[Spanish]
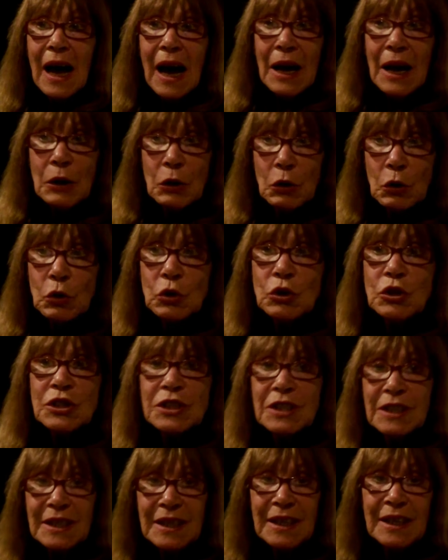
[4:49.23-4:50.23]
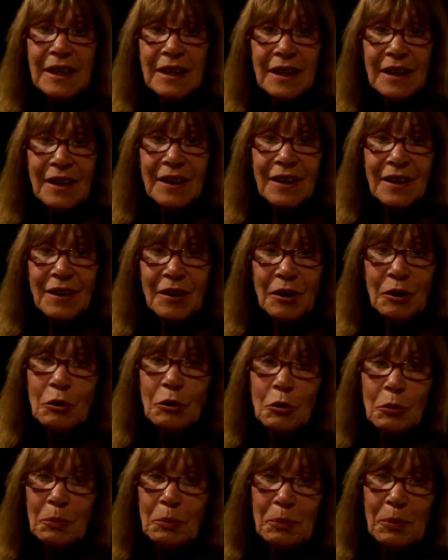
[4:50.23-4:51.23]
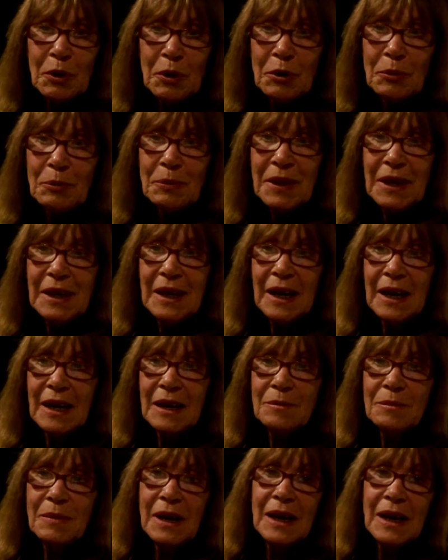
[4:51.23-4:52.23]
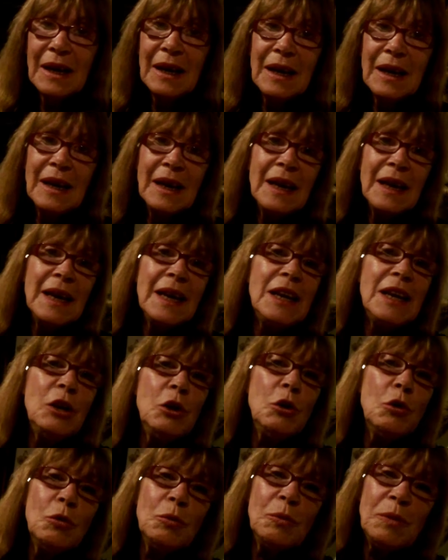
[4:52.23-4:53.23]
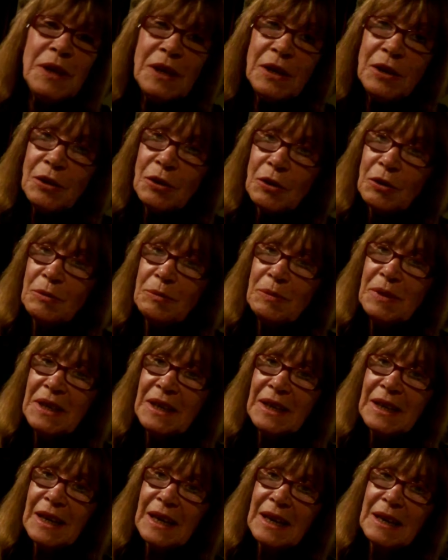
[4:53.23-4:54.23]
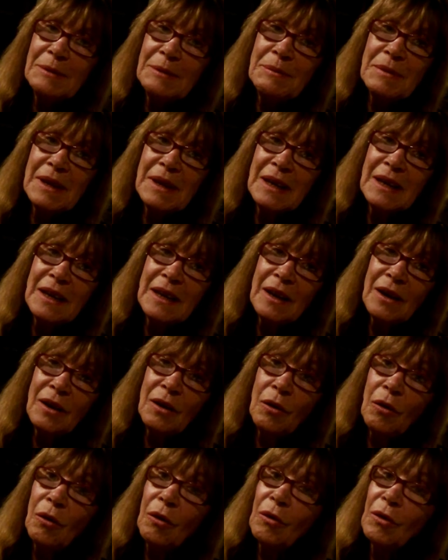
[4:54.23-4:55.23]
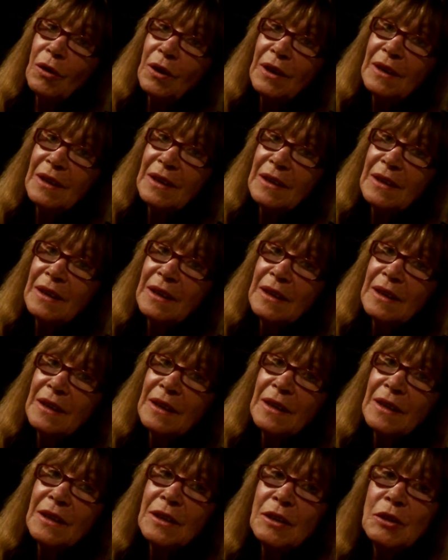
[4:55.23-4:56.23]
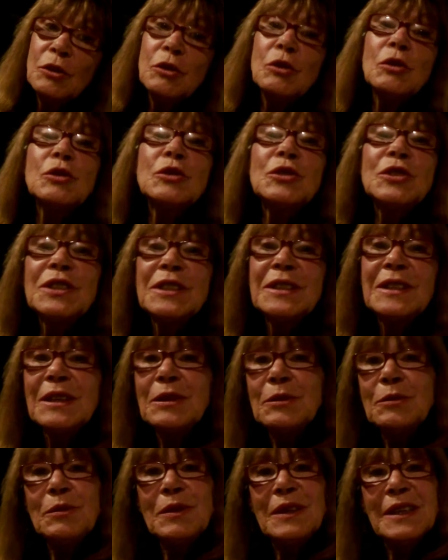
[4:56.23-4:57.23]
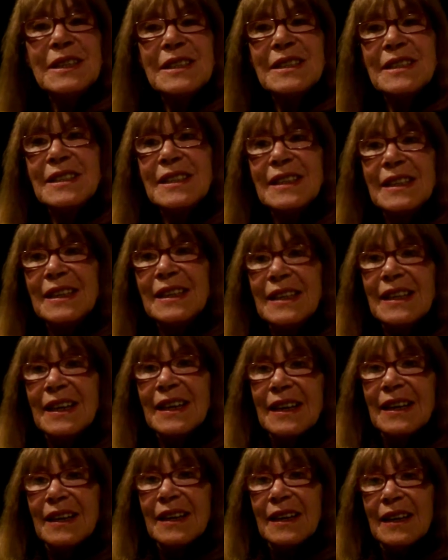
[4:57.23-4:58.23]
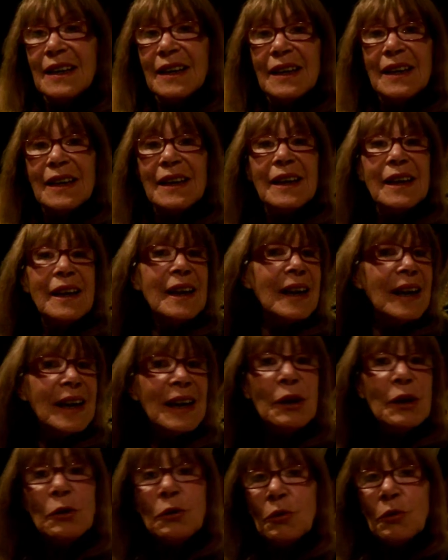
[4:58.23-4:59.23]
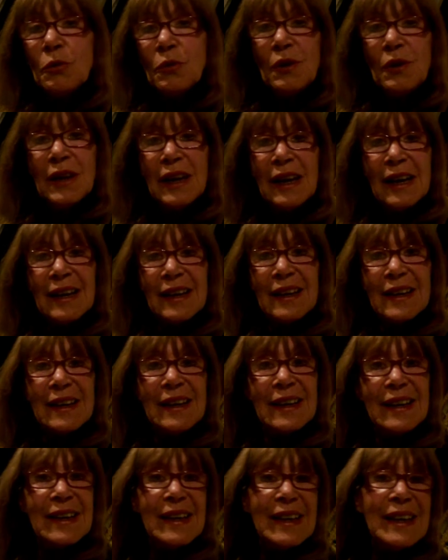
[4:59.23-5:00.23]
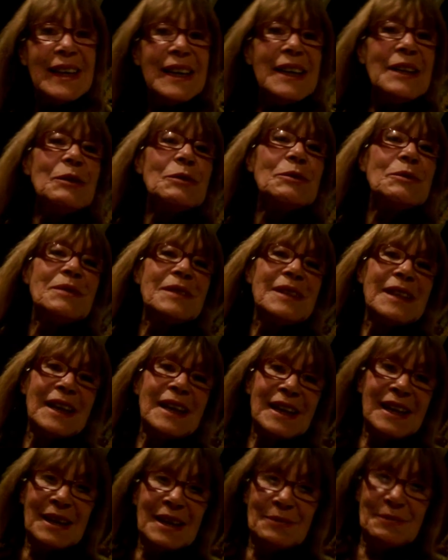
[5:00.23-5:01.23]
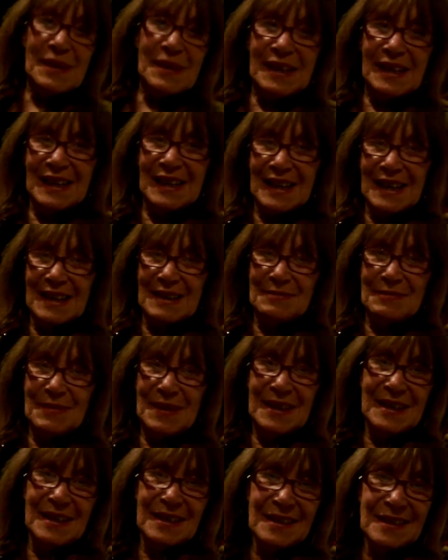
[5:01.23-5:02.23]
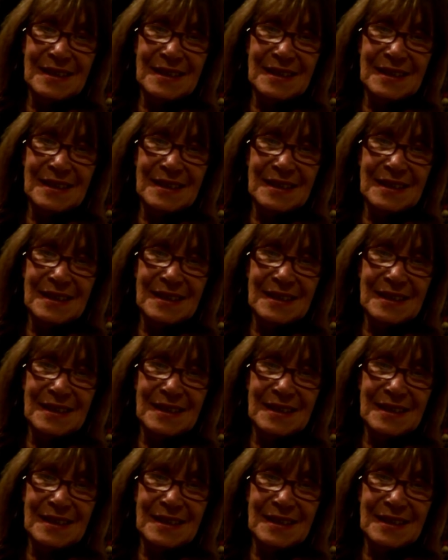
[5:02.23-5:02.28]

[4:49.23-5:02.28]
Anoche ocupó mi cama, iluminó mi cama. Hoy, noche de luna llena, ¿qué luna inundará mi cama?